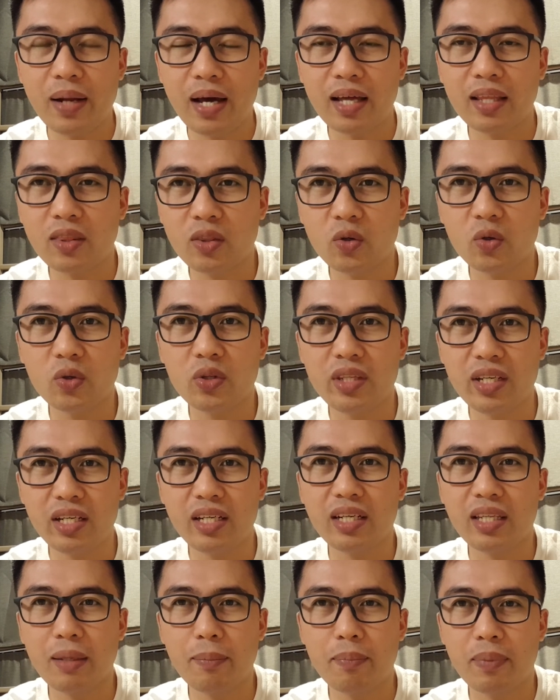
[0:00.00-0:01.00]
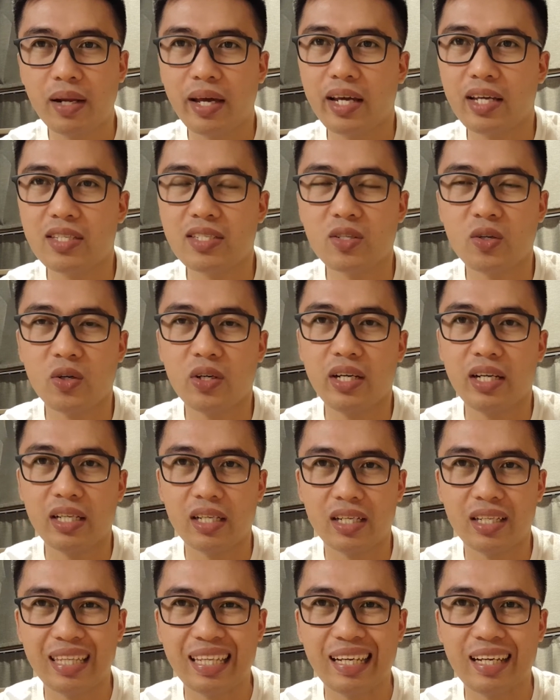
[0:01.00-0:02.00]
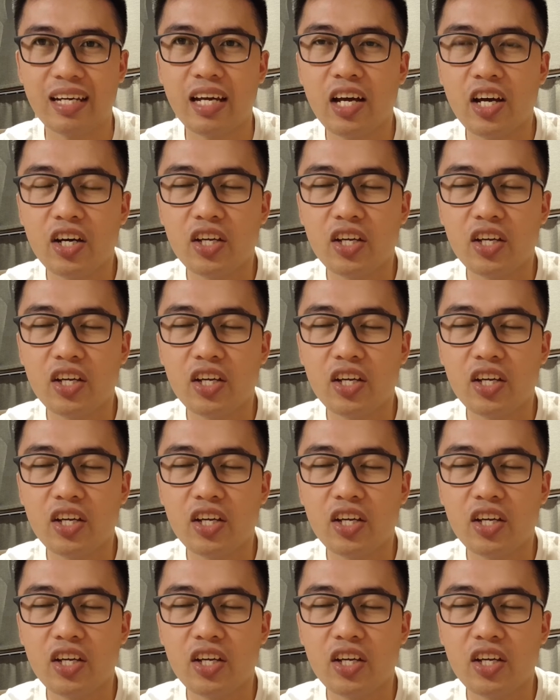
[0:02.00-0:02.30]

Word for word: plato, dirty plates or dirty,